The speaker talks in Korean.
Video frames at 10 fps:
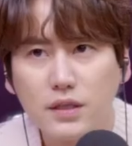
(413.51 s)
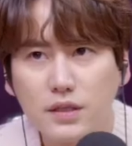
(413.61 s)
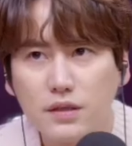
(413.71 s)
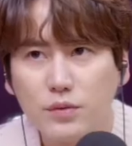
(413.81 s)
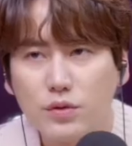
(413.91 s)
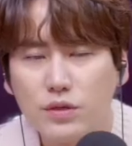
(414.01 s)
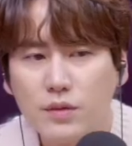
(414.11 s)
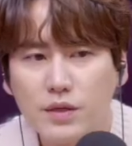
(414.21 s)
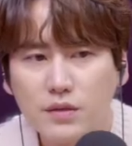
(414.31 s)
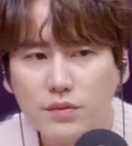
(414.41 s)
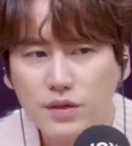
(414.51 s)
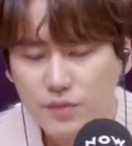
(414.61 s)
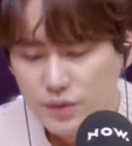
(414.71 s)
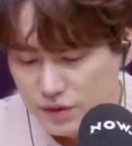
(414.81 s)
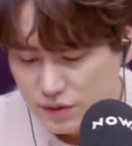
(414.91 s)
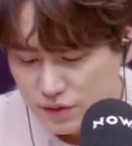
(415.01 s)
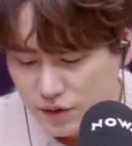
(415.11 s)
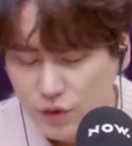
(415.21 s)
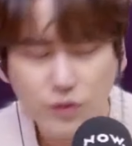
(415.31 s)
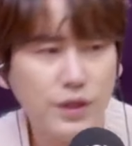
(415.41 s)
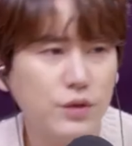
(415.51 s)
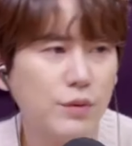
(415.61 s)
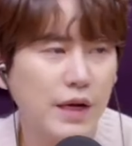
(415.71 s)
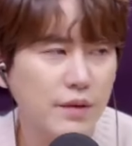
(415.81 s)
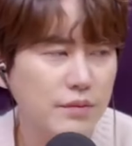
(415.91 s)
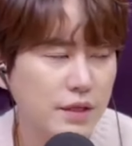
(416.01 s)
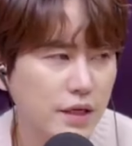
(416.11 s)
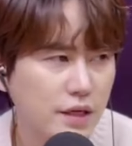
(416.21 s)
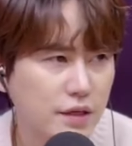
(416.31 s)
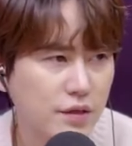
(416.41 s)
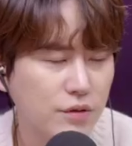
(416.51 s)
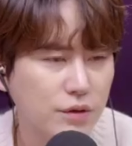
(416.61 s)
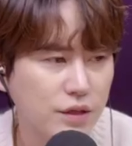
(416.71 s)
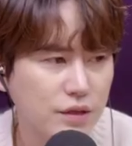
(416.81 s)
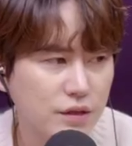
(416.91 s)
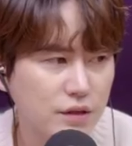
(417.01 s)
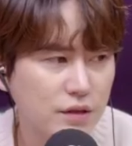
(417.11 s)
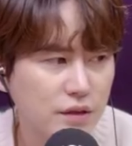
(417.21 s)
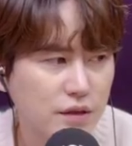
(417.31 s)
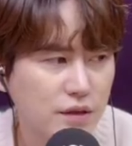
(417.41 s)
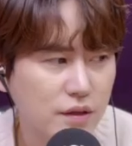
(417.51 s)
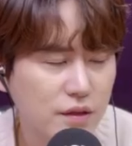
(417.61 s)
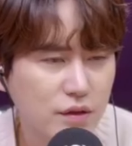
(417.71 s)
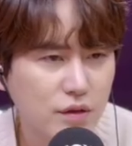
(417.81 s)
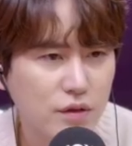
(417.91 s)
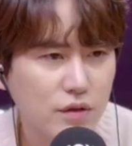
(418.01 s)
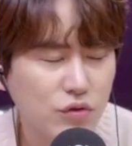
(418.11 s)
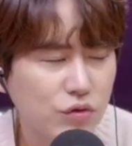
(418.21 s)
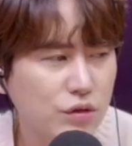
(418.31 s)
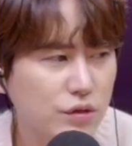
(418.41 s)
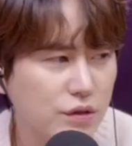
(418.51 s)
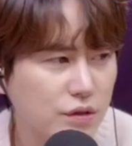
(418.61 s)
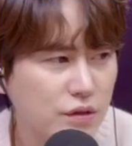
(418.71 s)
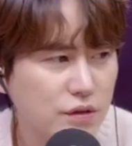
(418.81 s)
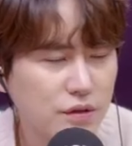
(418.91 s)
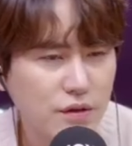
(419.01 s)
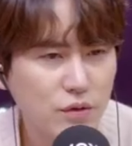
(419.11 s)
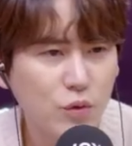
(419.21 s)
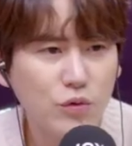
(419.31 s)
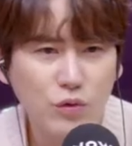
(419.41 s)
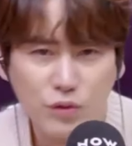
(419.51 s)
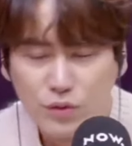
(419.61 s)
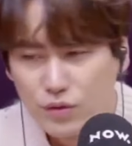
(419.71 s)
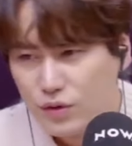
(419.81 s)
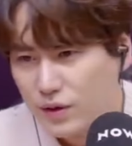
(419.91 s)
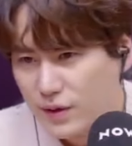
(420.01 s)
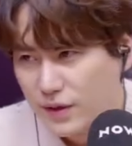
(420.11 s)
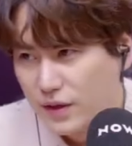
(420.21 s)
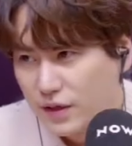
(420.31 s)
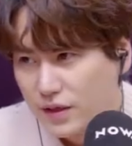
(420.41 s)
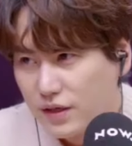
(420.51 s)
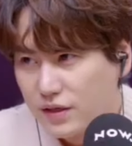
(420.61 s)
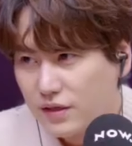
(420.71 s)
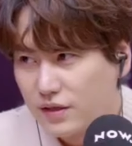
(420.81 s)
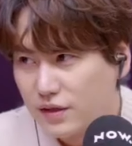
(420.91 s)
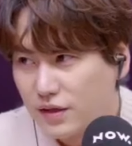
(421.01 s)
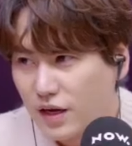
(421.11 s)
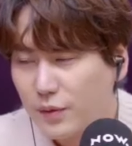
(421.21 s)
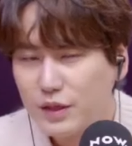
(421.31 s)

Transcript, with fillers: 제가 솔직히 말씀드리면 겨울엔 좀 안 합니다. 겨울에는 추워서 노운동. 어,